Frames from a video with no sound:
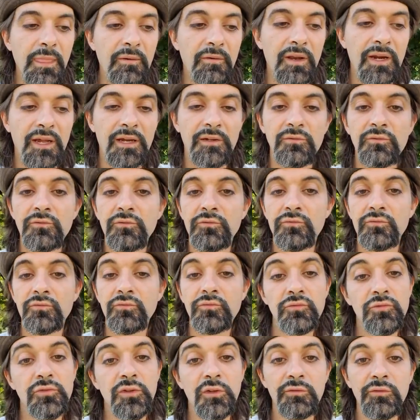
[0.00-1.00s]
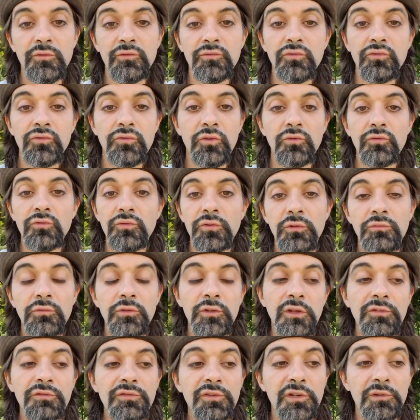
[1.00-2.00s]
Voilà, nous, savons tous que nous
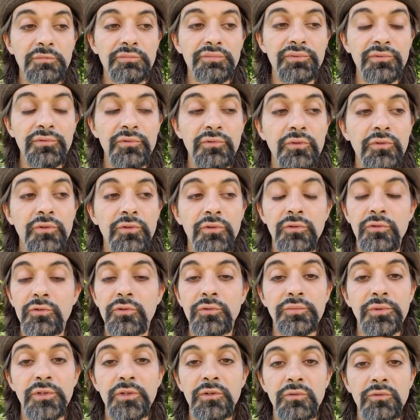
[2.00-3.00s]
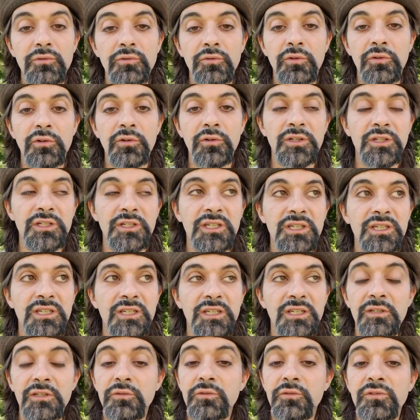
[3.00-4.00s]
avons des fripouilles depuis longtemps et
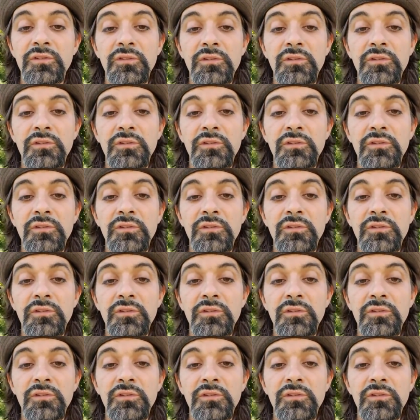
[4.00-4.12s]
qui,